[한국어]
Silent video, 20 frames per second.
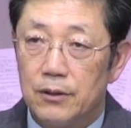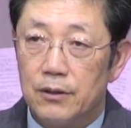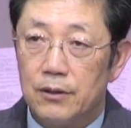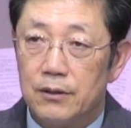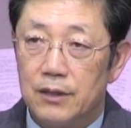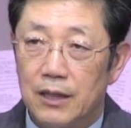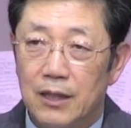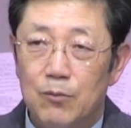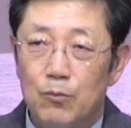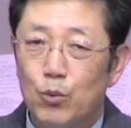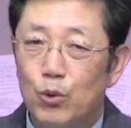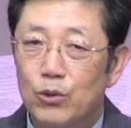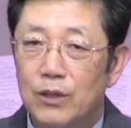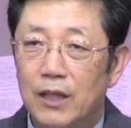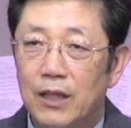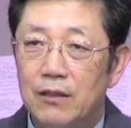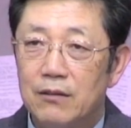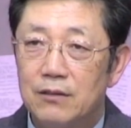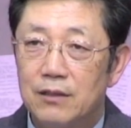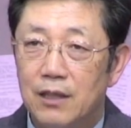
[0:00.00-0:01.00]
잘
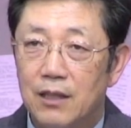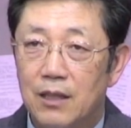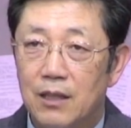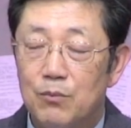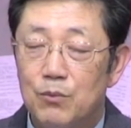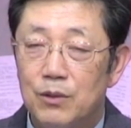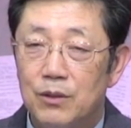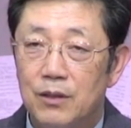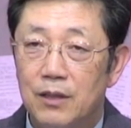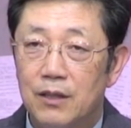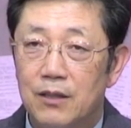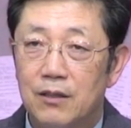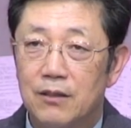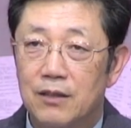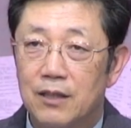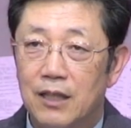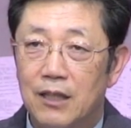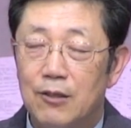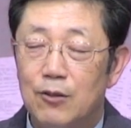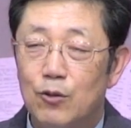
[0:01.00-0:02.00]
못하는 사람인데
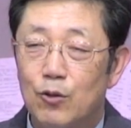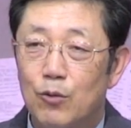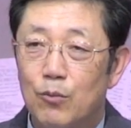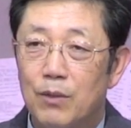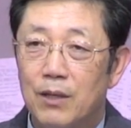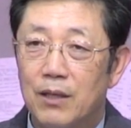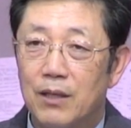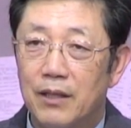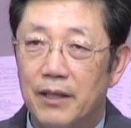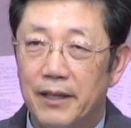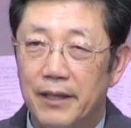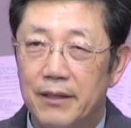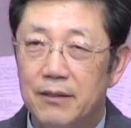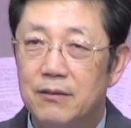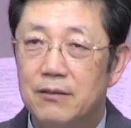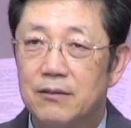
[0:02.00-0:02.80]
그렇게 하려고 막 애를